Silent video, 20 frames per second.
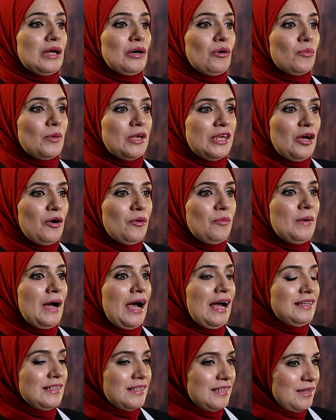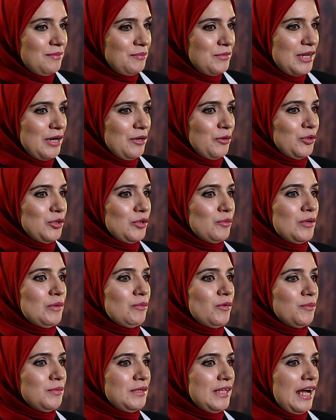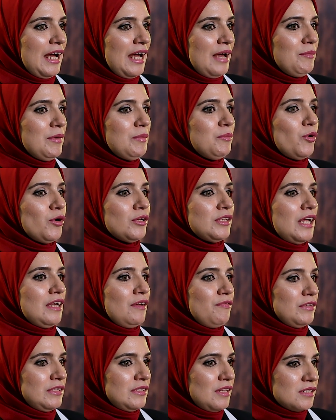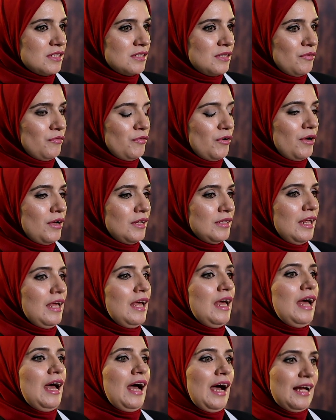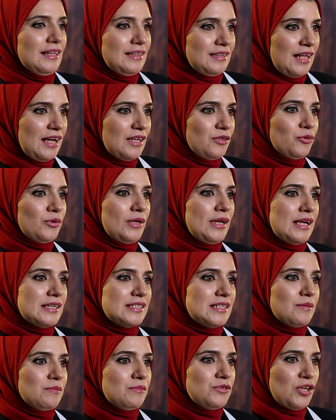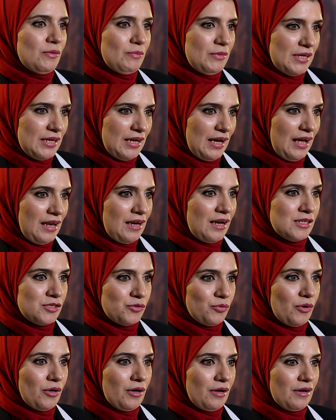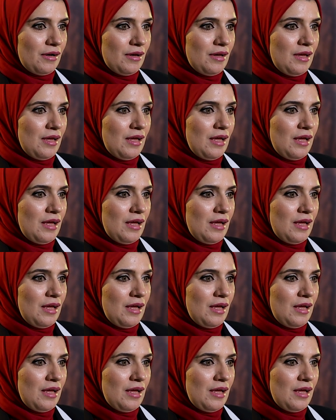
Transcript: لكم اليوم عددا من الكتب الممتعة من مختلف التصنيفات حتى تناسب جميع الأذواق